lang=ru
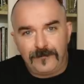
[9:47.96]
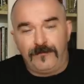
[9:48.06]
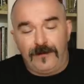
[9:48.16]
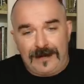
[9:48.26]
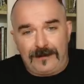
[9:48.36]

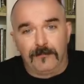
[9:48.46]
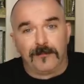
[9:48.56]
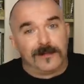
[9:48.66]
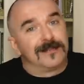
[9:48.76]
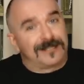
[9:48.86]
Вар
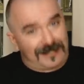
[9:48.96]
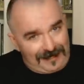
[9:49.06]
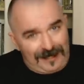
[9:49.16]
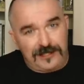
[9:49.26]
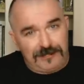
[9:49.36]
был
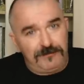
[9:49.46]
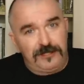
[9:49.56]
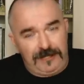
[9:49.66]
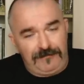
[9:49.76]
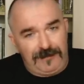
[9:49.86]
страшным
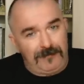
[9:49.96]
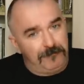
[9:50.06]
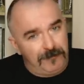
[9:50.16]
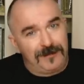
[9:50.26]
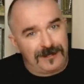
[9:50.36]
человеком,
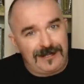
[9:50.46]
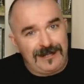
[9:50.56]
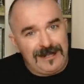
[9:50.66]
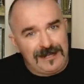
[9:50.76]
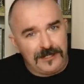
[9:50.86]

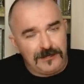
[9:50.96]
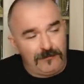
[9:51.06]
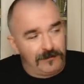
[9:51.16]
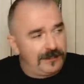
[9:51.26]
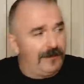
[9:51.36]

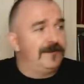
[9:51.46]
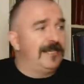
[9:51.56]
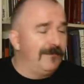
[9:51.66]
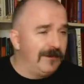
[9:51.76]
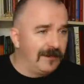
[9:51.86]
по-настоящему. Он
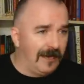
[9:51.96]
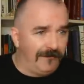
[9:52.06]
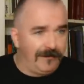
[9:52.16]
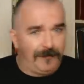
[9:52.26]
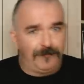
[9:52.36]
совсем
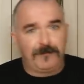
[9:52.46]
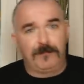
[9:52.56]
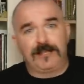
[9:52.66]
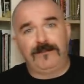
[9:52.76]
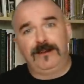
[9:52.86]
недавно
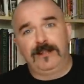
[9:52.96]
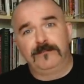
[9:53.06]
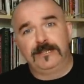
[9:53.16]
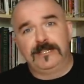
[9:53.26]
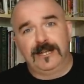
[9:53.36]
подавлял
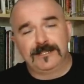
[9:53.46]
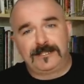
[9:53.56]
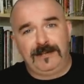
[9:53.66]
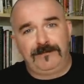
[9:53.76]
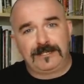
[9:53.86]

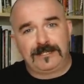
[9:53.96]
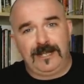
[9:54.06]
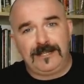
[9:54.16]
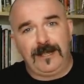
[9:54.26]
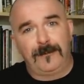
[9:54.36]
мессианское
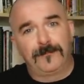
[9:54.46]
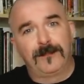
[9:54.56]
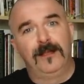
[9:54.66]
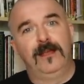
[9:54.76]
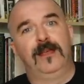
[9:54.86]
восстание,
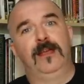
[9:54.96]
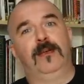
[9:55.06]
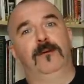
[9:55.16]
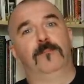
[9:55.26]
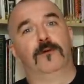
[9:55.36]

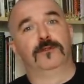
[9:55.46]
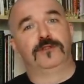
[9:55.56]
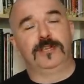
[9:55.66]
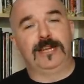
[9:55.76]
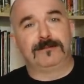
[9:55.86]

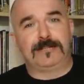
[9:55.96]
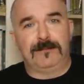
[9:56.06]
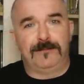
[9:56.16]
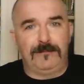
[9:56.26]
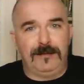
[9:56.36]
будучи
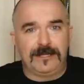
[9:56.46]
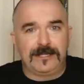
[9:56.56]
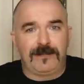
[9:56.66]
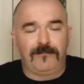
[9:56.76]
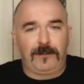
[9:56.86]
римским
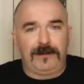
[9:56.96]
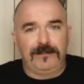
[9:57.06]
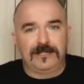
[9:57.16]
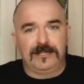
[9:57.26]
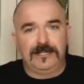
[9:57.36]
наместником в
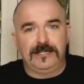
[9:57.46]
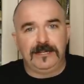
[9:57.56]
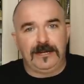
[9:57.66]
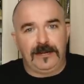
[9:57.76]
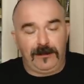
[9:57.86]
провинции
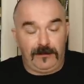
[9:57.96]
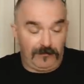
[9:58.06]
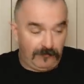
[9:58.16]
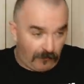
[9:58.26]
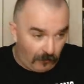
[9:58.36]
Сирия.
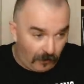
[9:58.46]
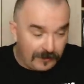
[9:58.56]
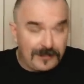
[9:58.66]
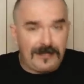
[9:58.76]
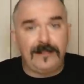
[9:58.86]

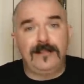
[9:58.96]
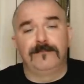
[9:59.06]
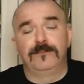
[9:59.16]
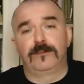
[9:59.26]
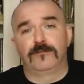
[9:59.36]
Он
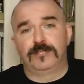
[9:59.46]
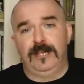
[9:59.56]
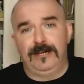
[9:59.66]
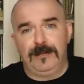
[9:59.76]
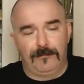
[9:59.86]
заходил в
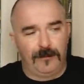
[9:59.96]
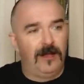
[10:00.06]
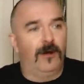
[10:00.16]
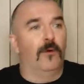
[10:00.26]
Иерусалим.